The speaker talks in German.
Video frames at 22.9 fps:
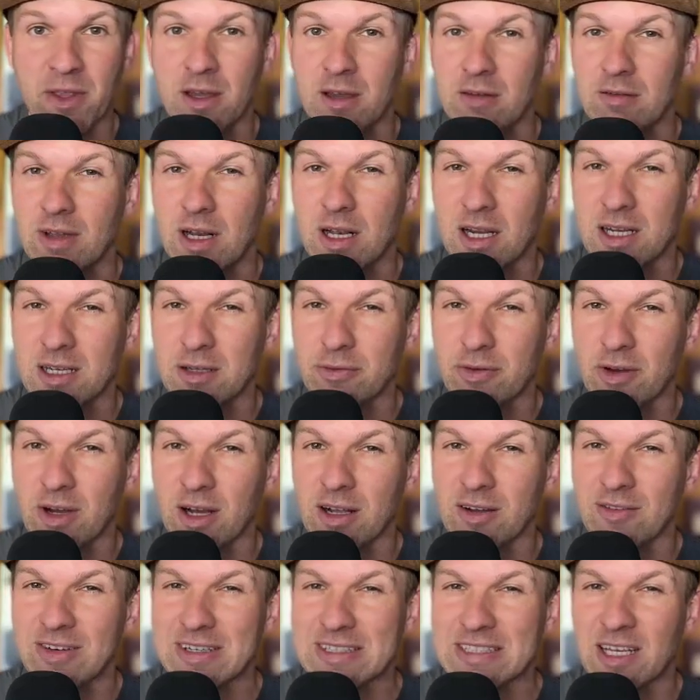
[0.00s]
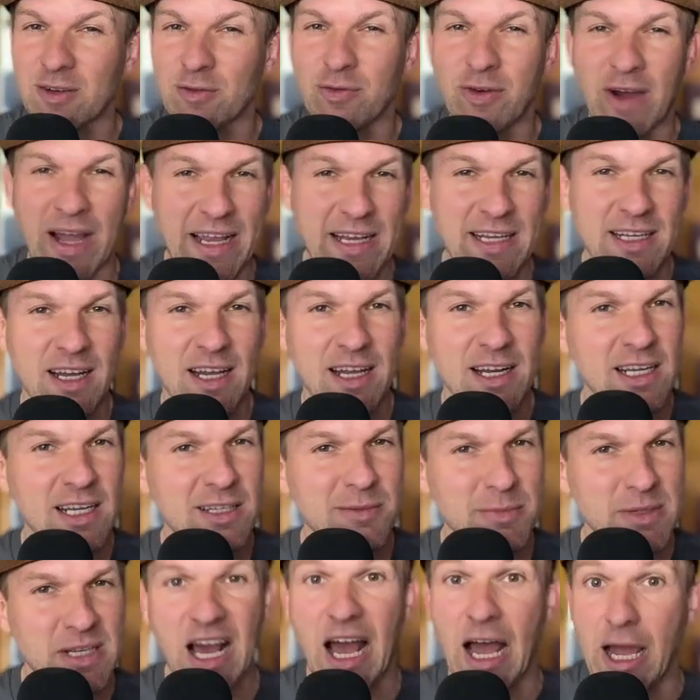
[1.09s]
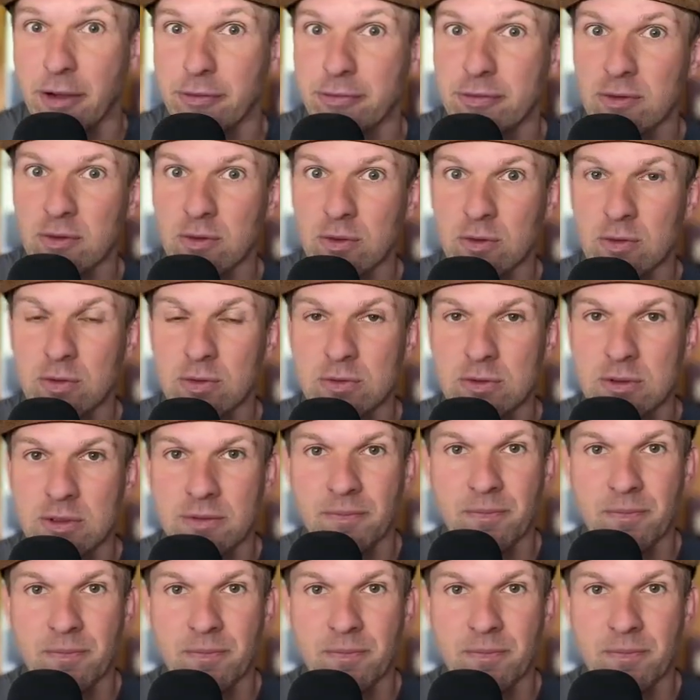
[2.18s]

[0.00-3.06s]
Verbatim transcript: Wir klären die Frage, was hat Wein eigentlich mit Reifen zu tun?